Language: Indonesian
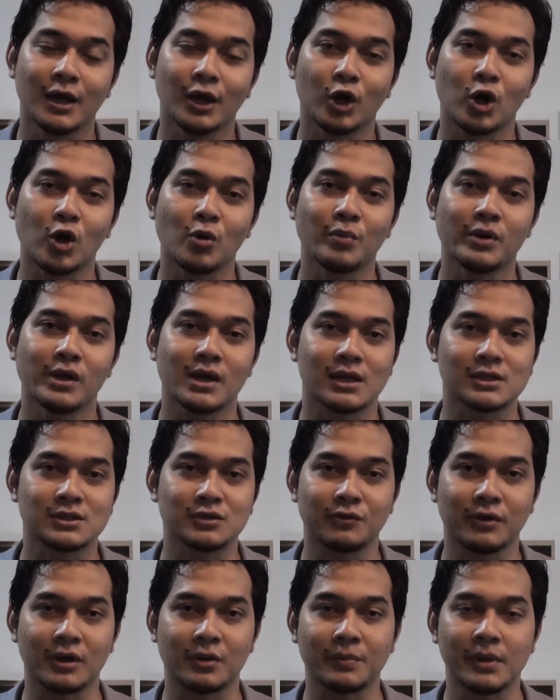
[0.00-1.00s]
komunikasi
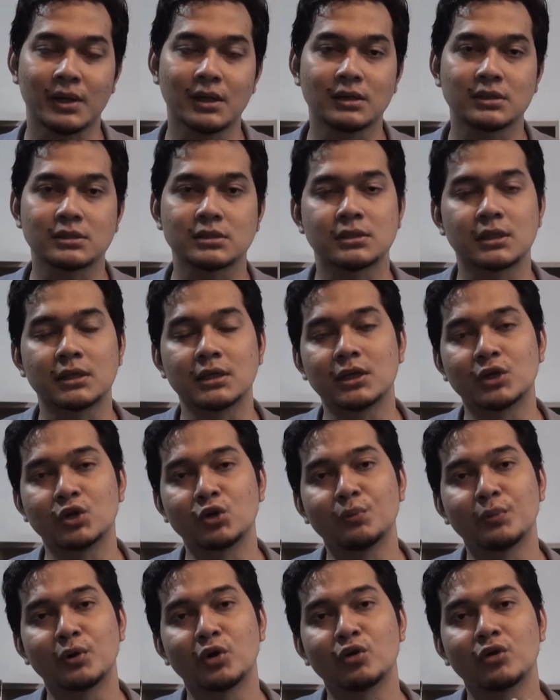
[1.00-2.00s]
verbal
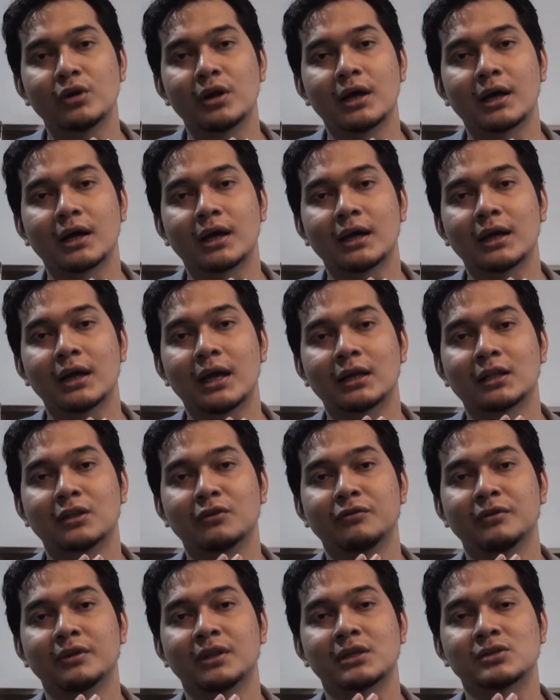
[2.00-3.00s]
cenderung menggunakan
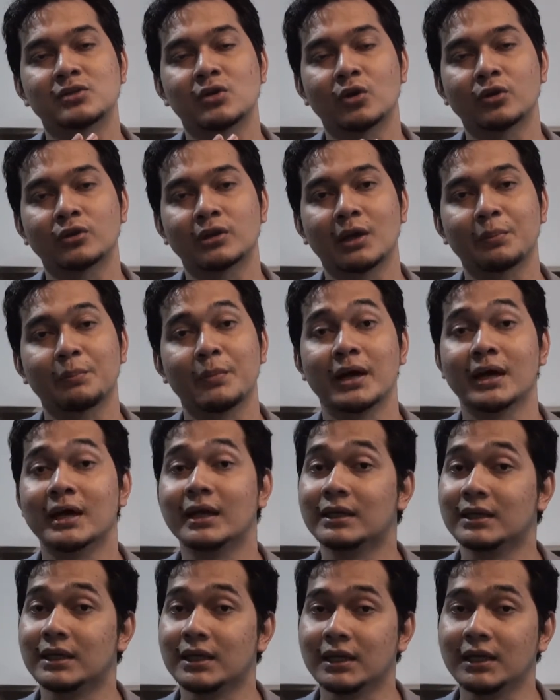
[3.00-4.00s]
aktivitas otak bagian
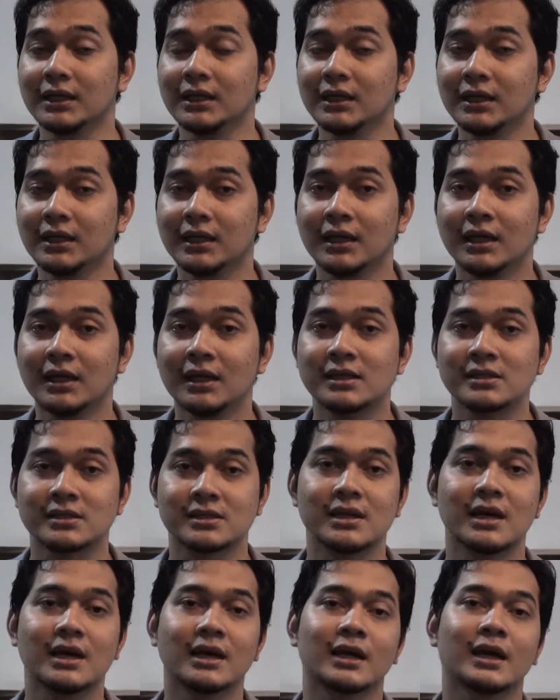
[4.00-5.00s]
kiri,
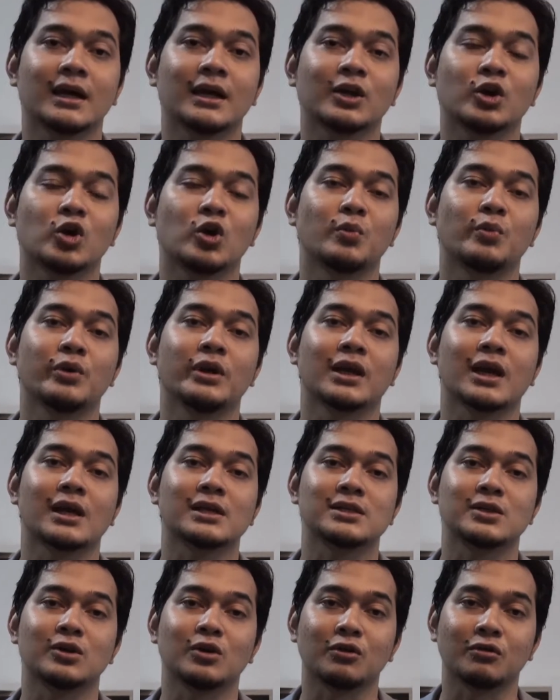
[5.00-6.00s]
sedangkan
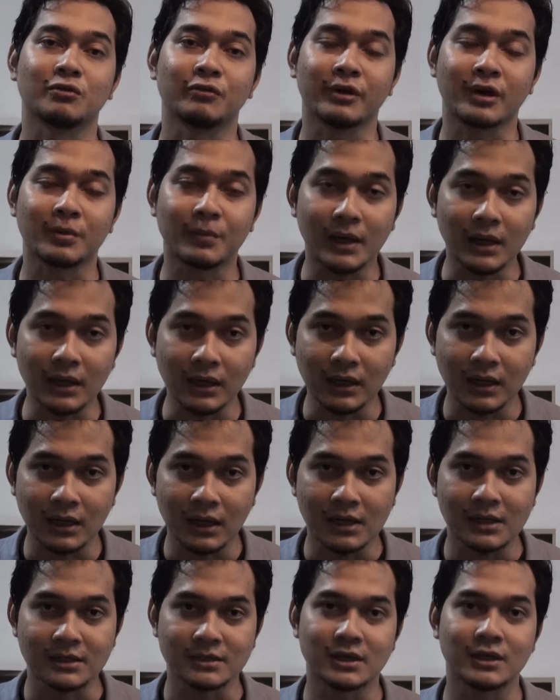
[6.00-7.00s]
komunikasi nonverbal
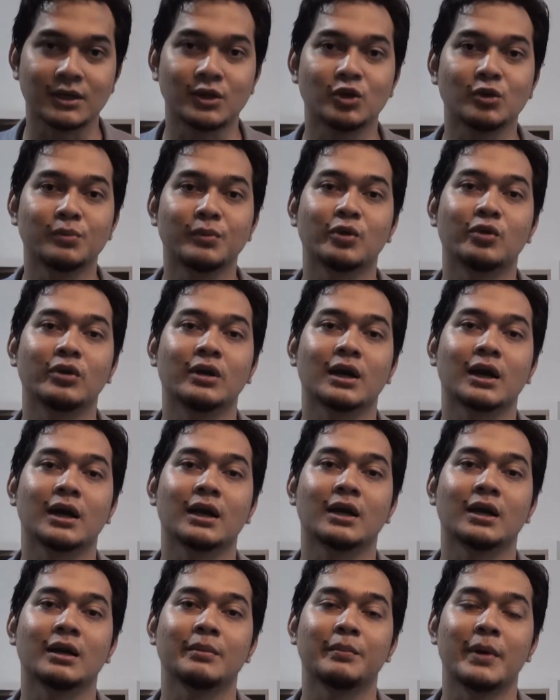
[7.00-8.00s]
cenderung
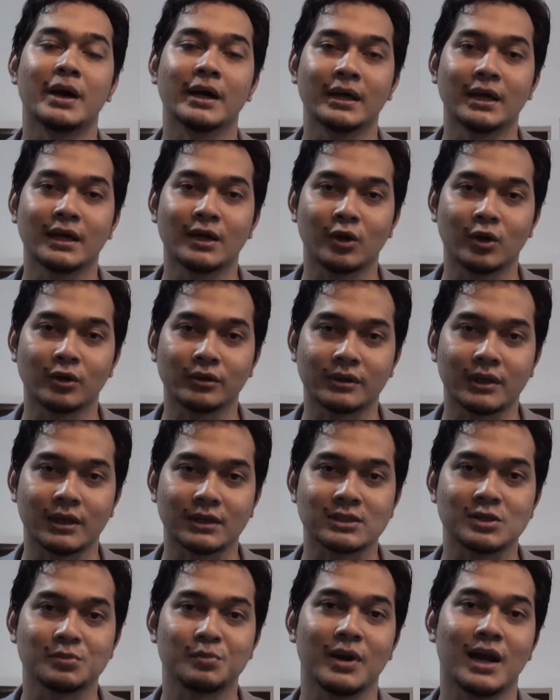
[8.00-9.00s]
menggunakan bagian otak
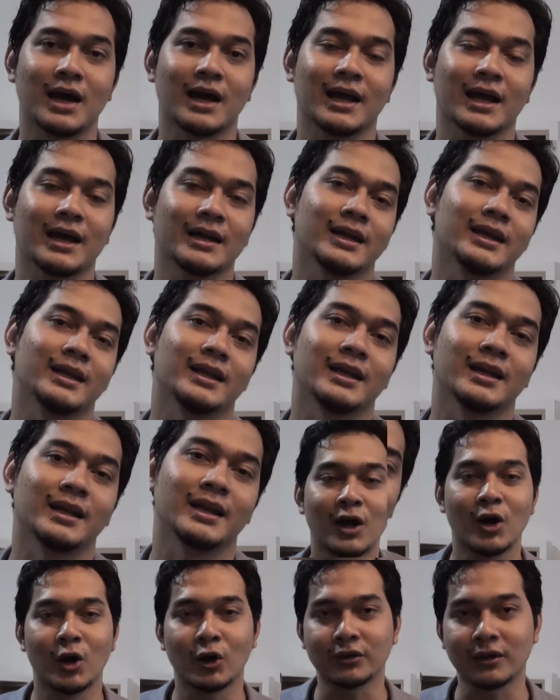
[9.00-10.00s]
sebelah kanan.
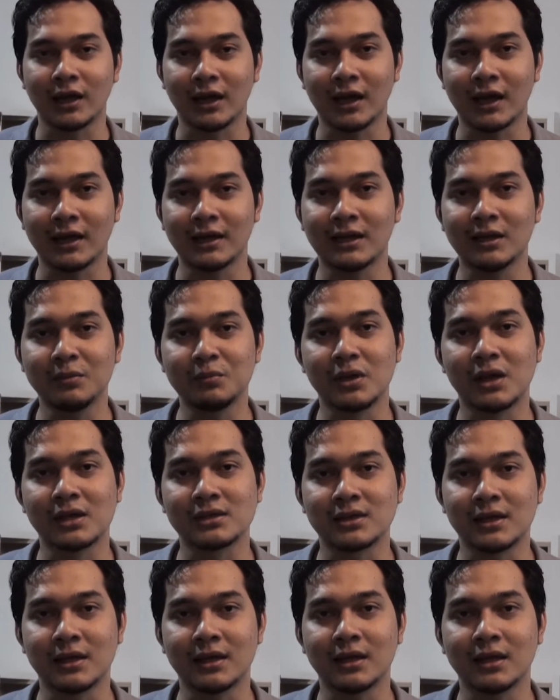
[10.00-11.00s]
Otak kanan
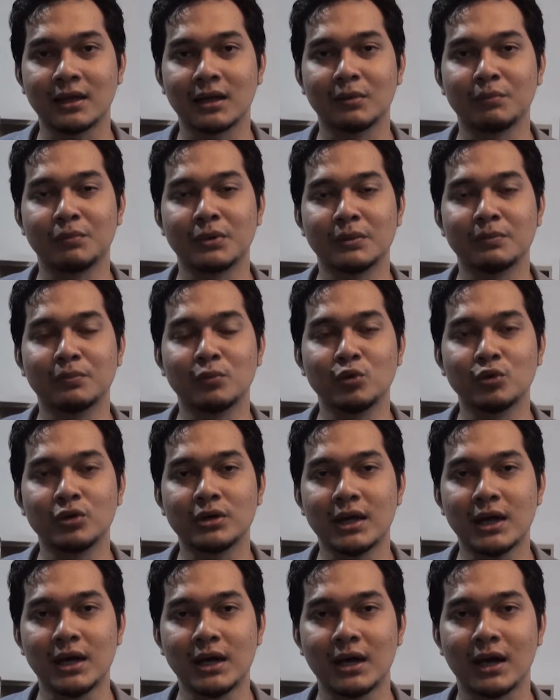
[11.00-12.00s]
biasanya lebih
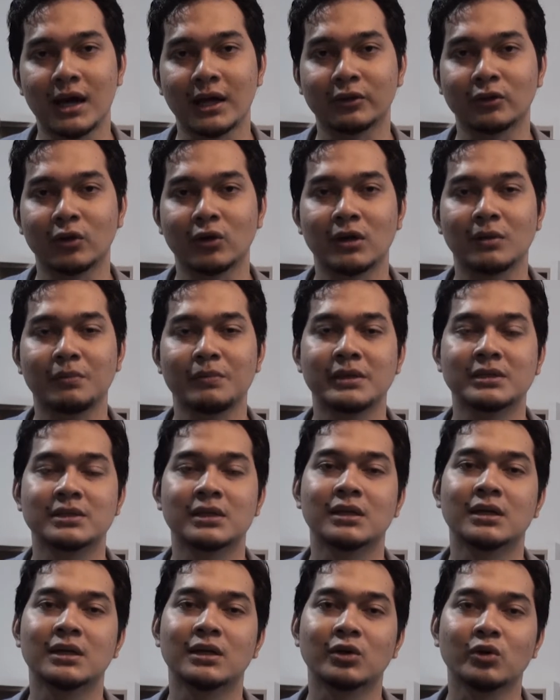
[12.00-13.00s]
mudah atau lebih
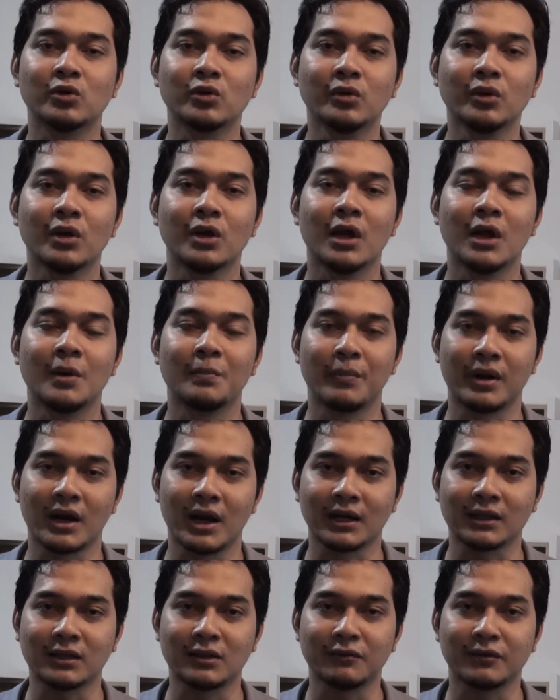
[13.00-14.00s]
cenderung
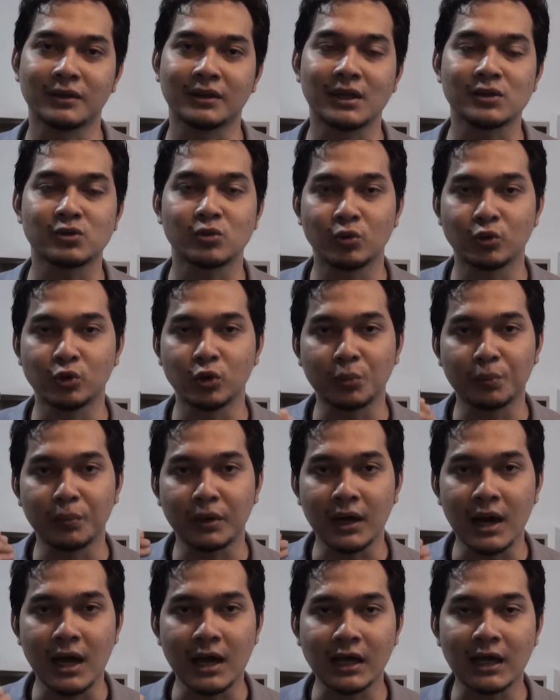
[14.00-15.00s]
beraktivitas untuk
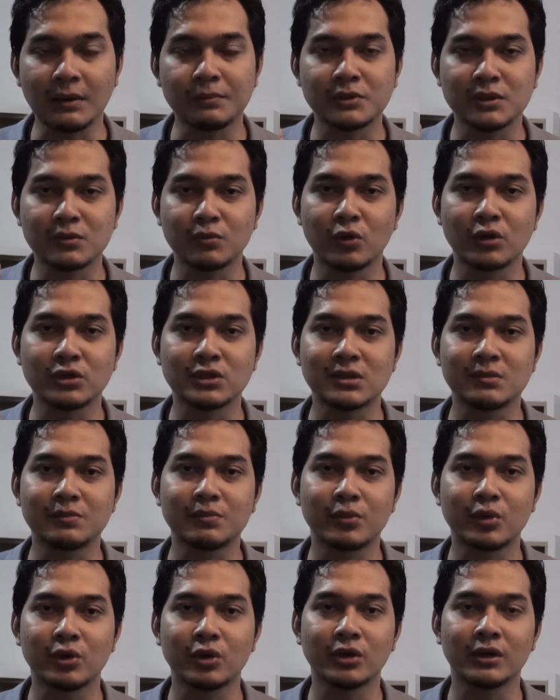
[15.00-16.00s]
menangkap
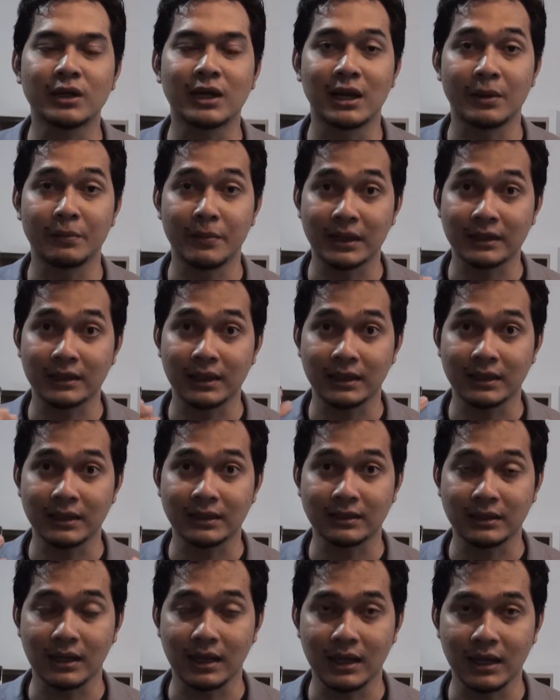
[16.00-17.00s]
simbol-simbol dalam mata
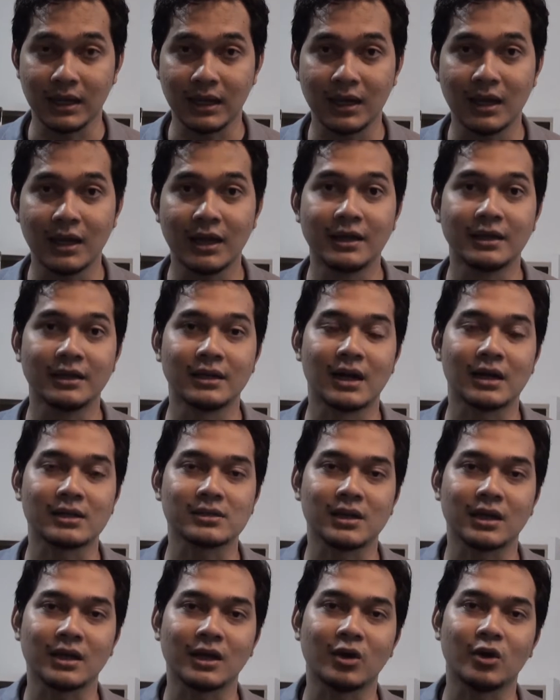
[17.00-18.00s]
kita,
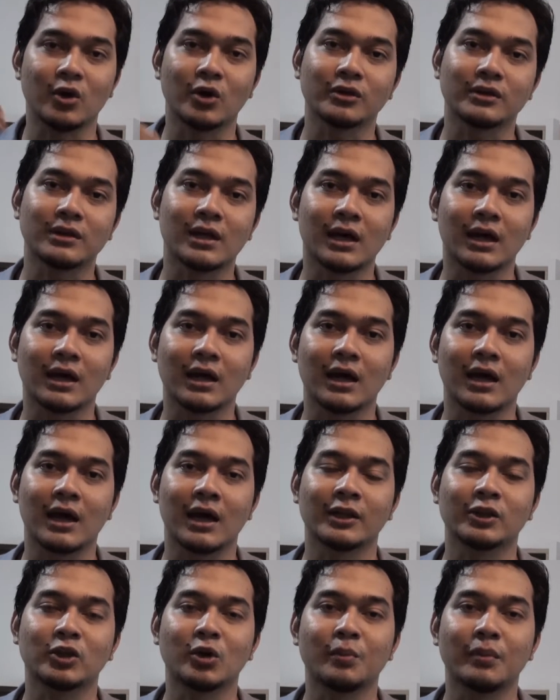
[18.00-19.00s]
dirangsang ke otak,
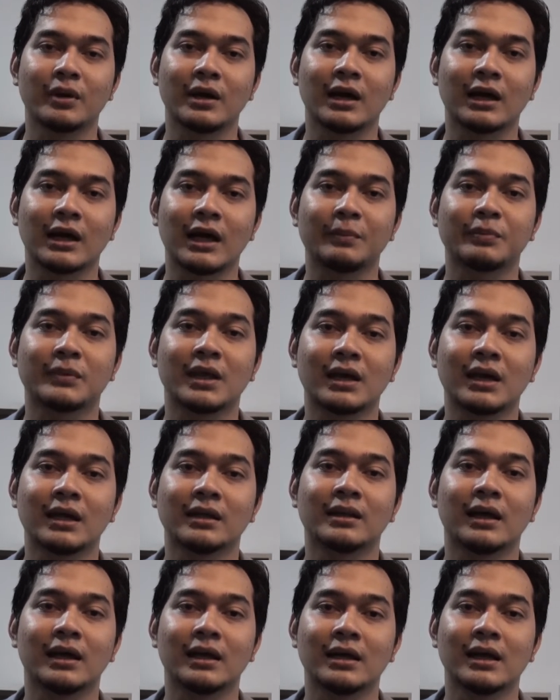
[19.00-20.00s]
atau menangkap
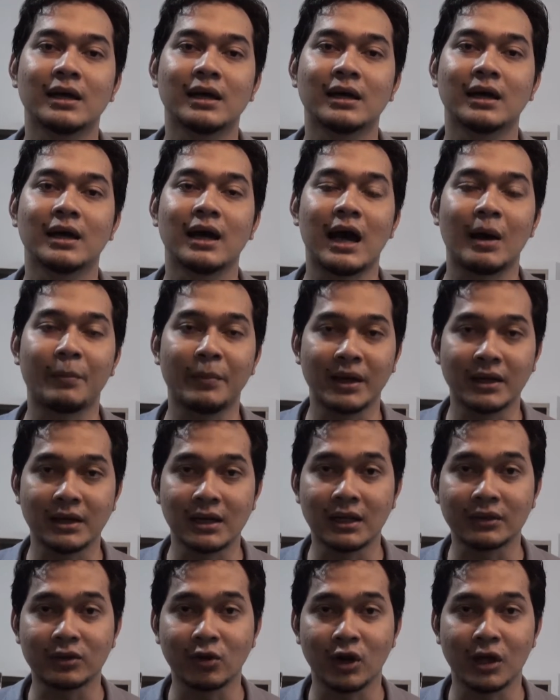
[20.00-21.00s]
tanda-tanda apa yang
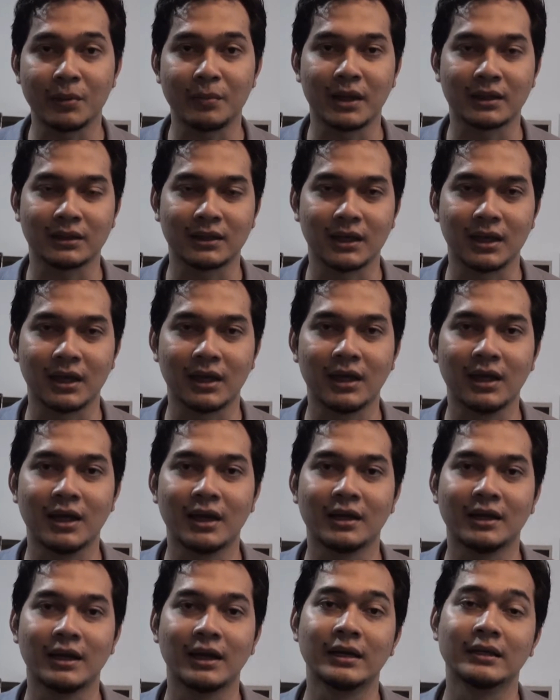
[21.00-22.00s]
dilihat oleh mata
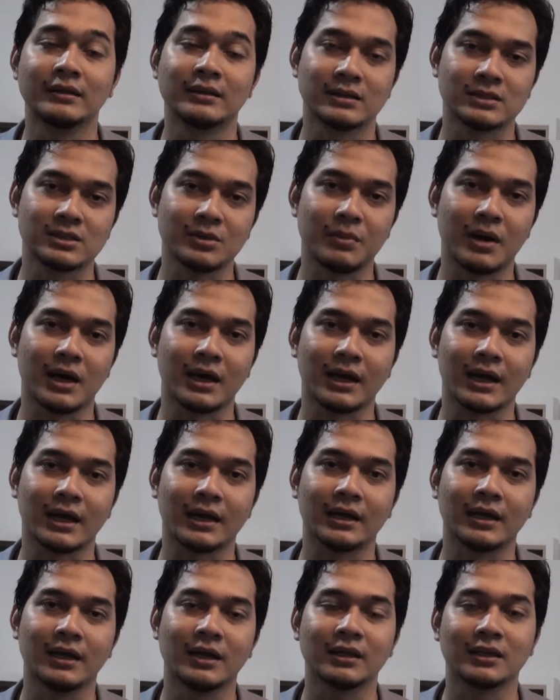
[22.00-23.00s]
dan diterjemahkan,
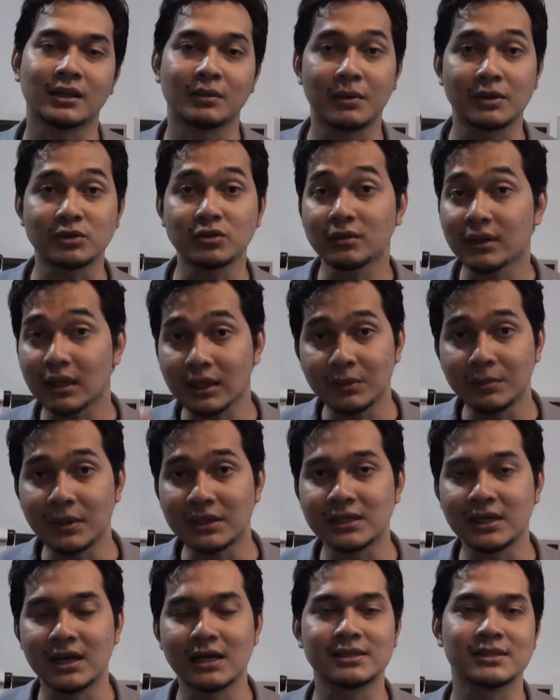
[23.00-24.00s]
termasuk tentang
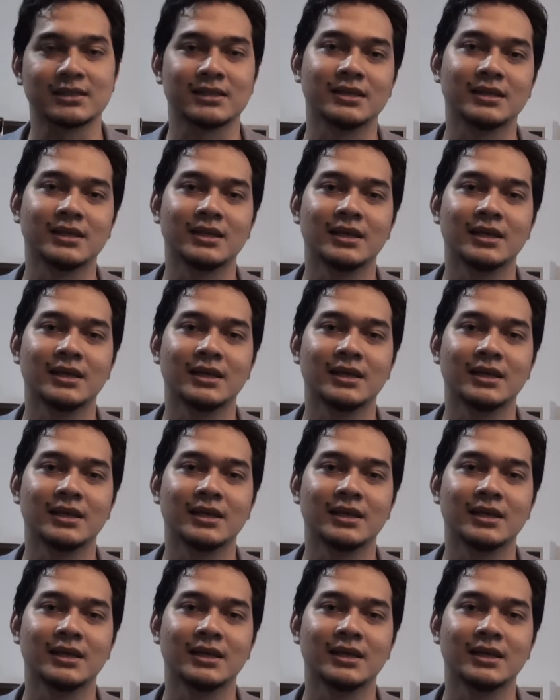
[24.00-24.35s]
imajinasi.